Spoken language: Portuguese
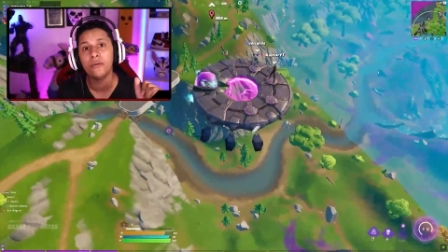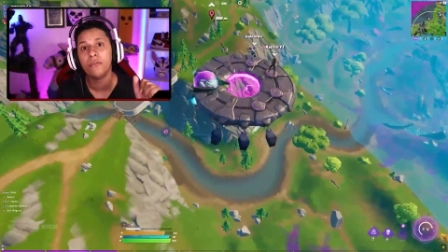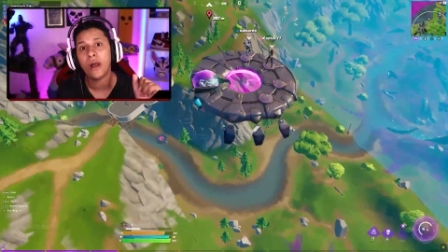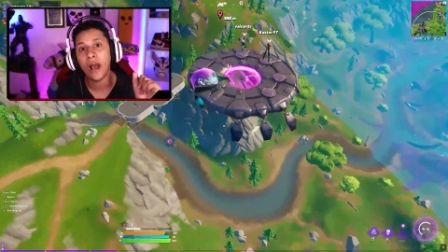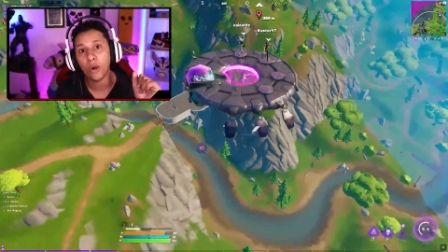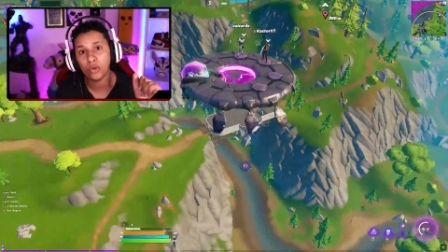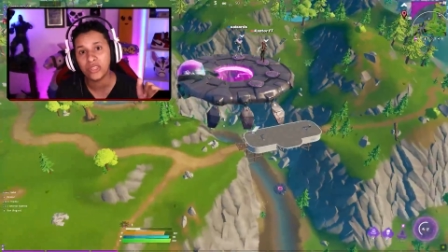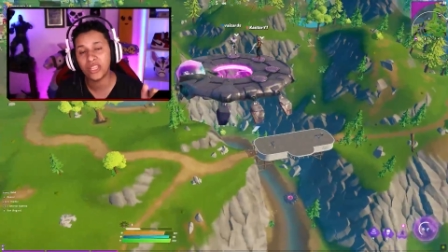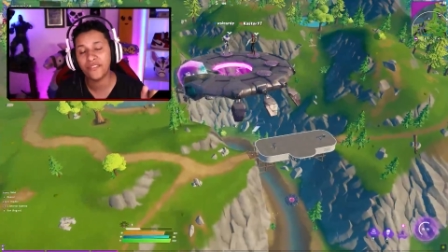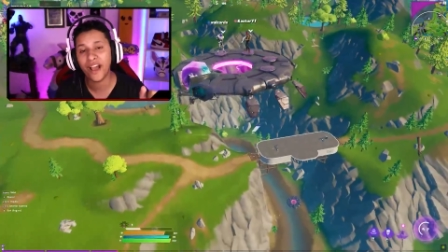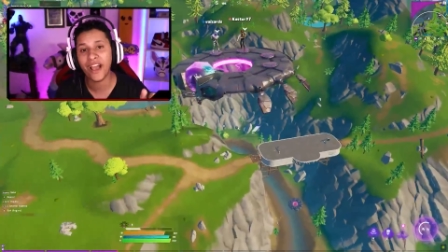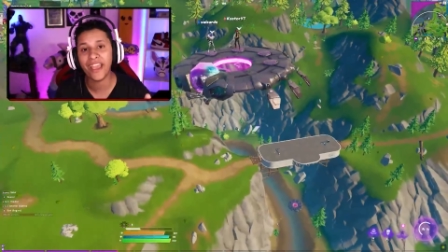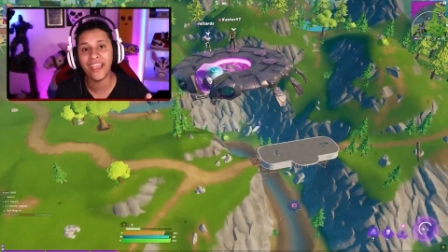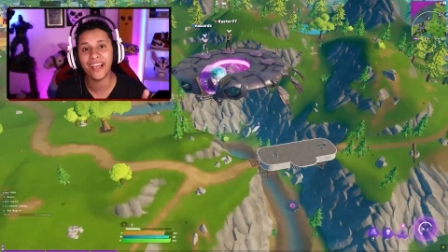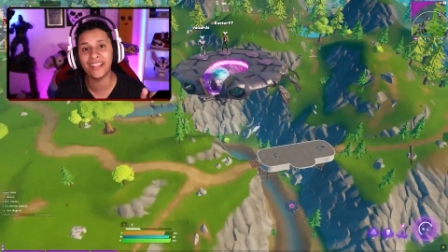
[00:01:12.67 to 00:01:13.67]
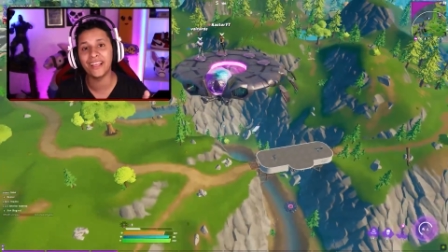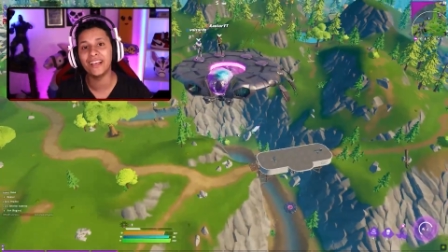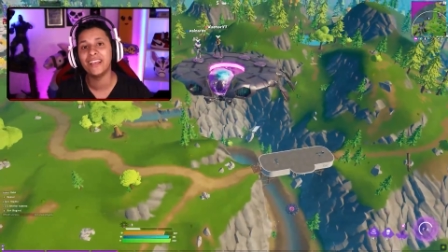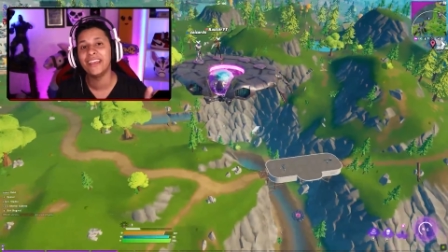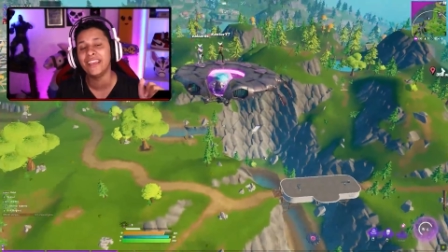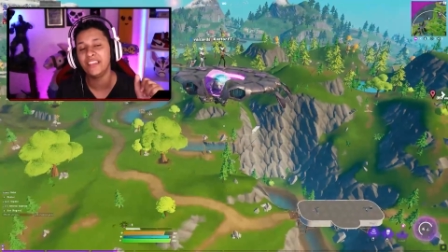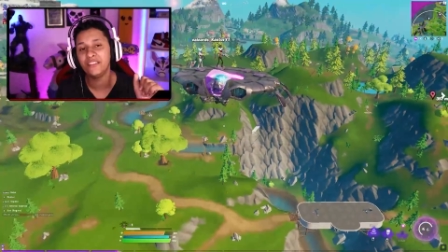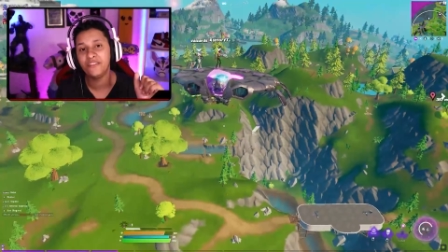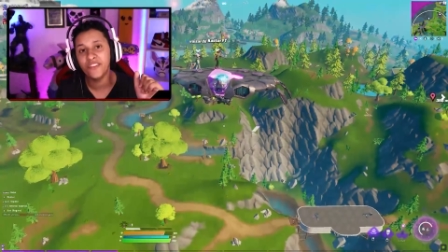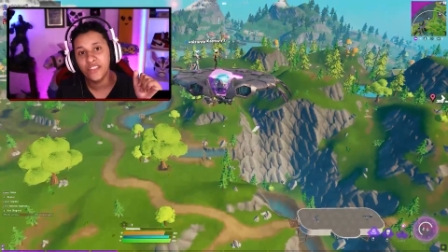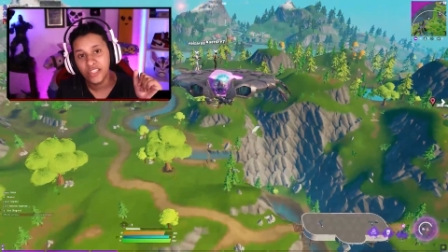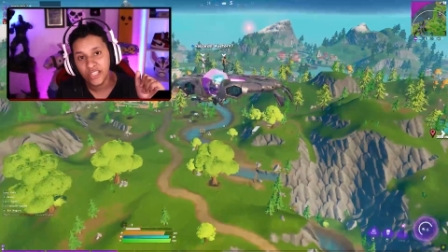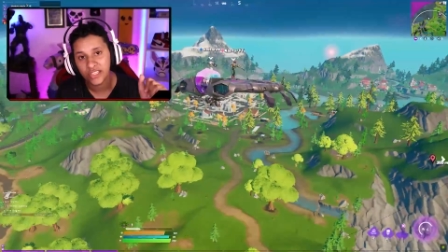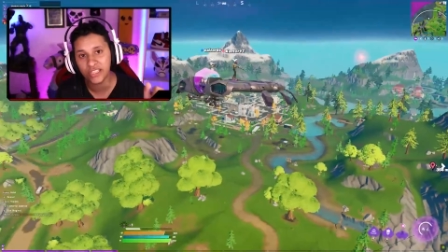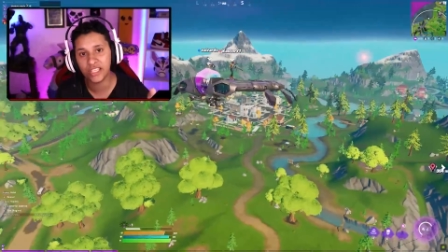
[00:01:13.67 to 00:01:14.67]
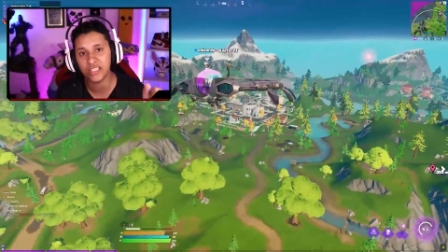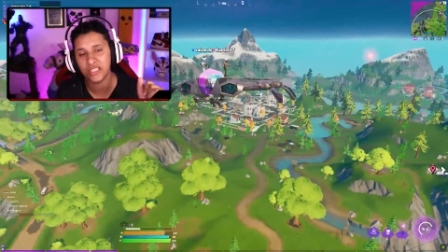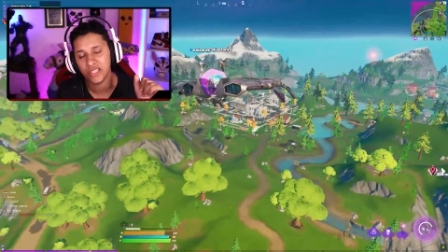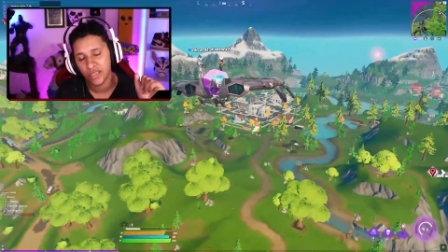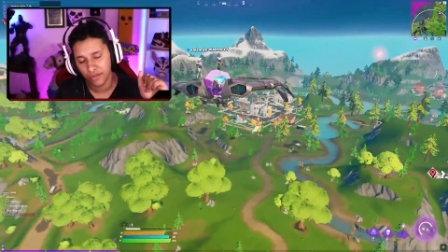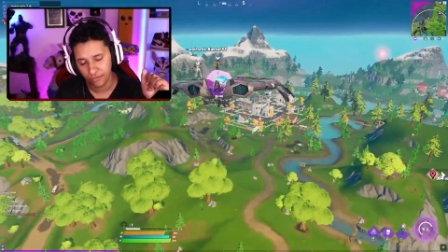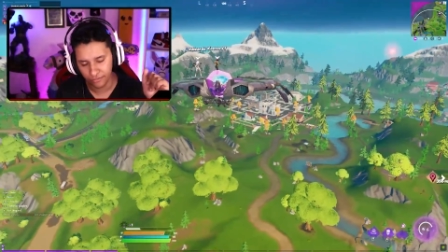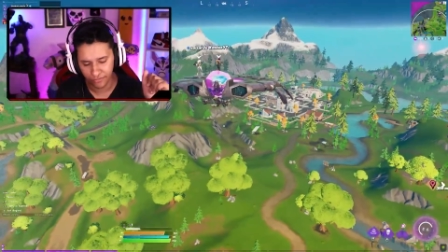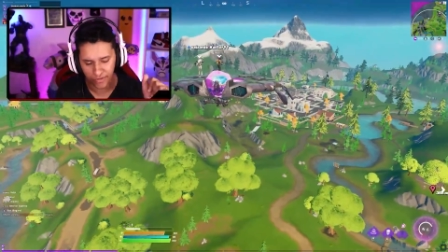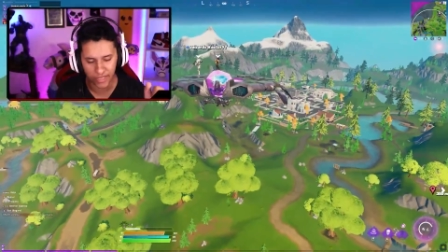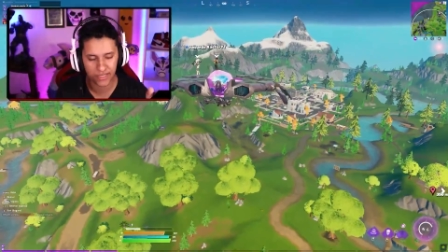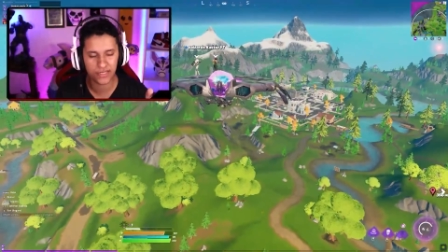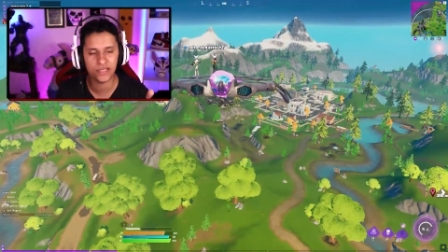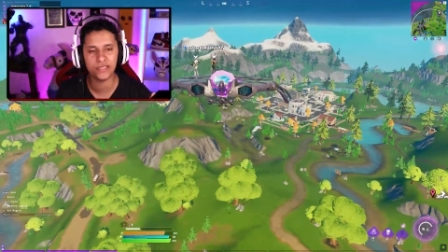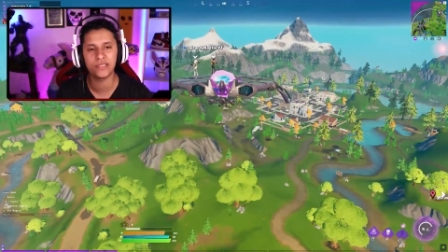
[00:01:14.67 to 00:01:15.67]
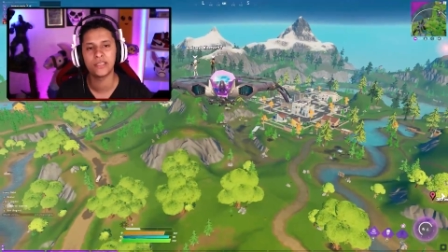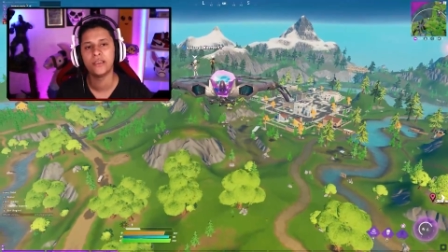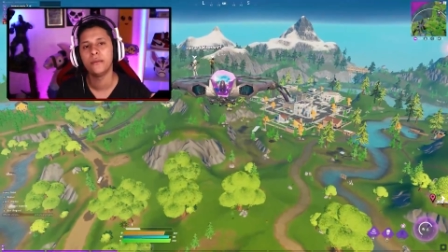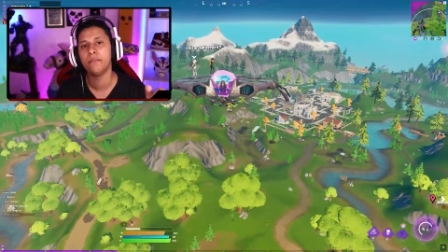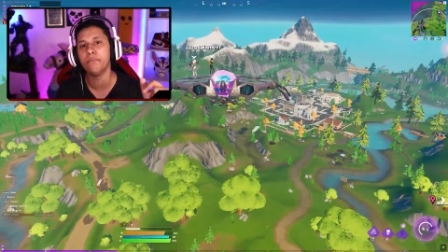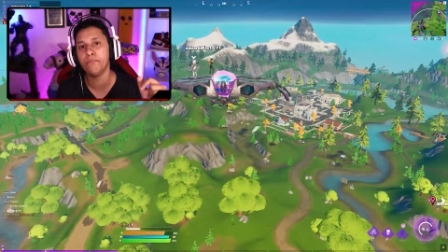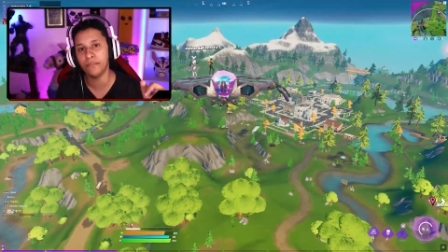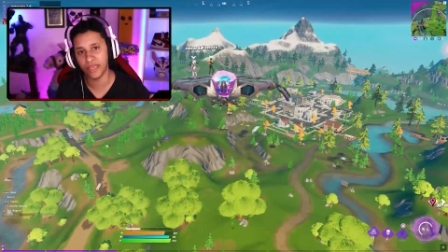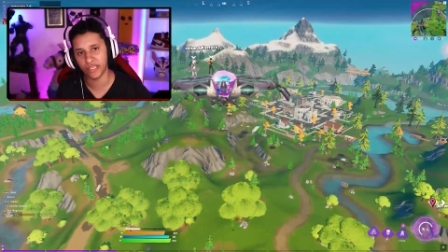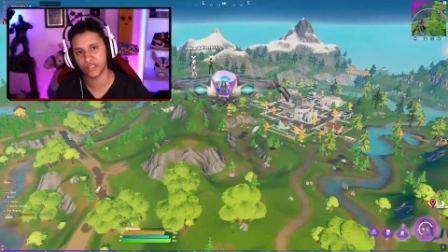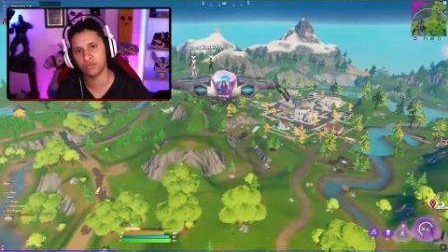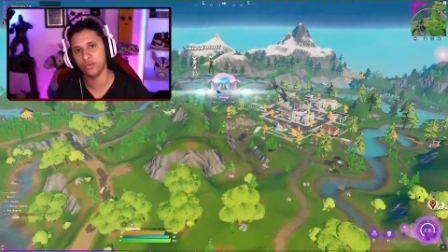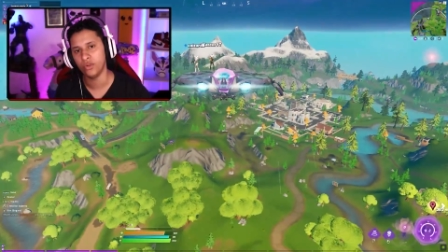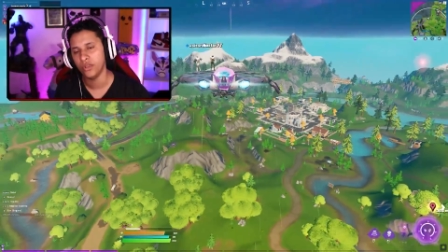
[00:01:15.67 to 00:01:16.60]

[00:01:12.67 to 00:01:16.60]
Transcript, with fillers: alterar ela infinitas vezes mesmo.